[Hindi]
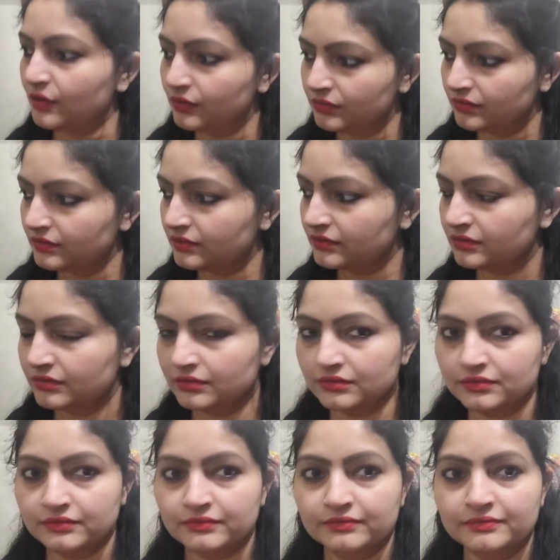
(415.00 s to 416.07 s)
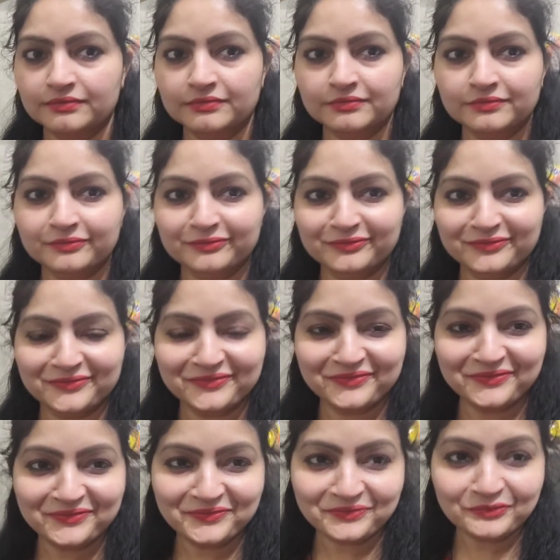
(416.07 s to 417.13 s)
खाओ नहीं
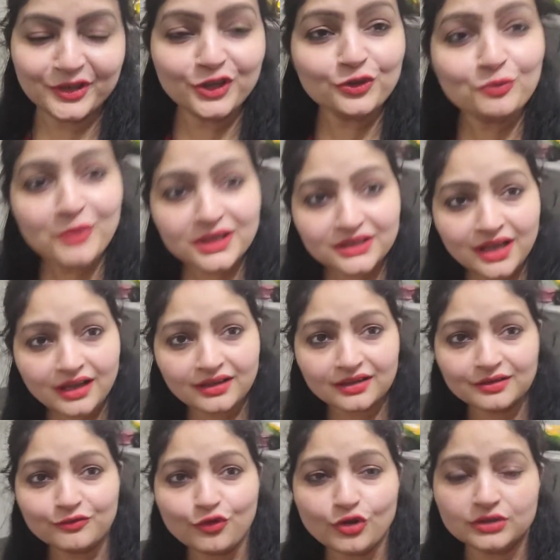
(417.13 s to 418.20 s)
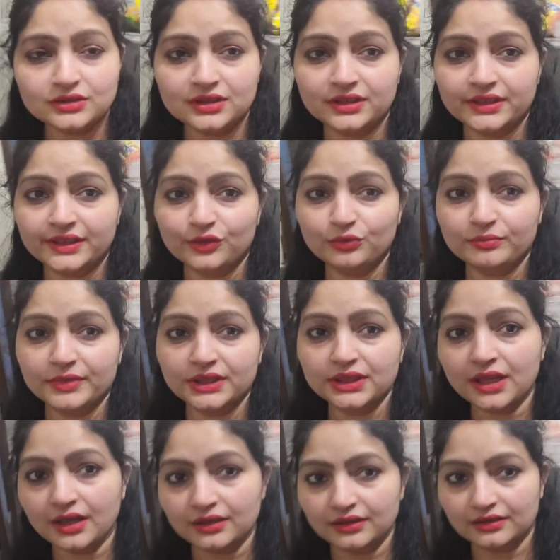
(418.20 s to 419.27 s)
नहीं तो तुम मत खाना ना फॉक्स नट है तुम मत
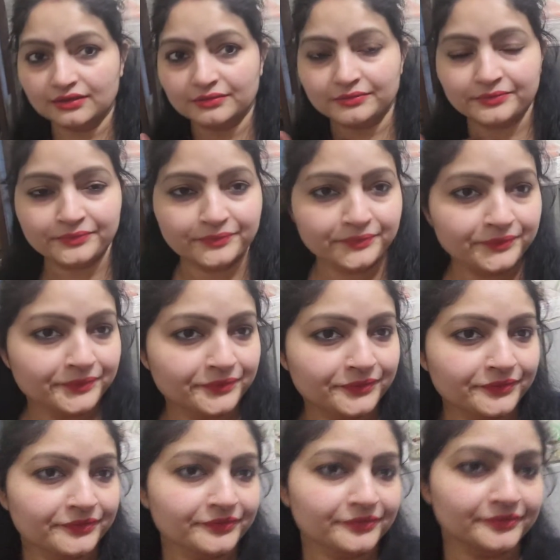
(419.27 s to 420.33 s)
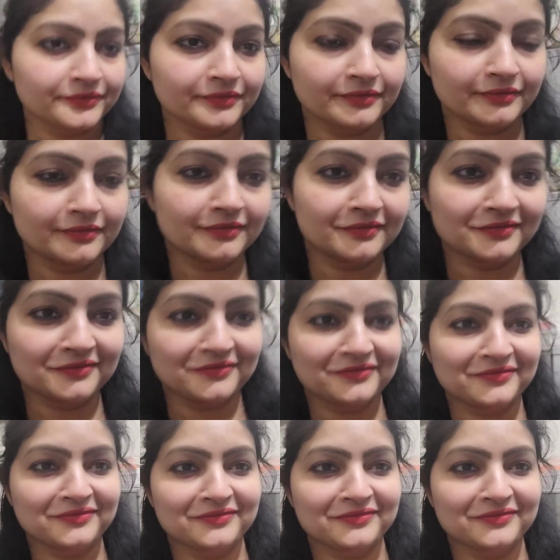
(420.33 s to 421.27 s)
खाना इसमें तो लिखा ही नहीं है फॉक्स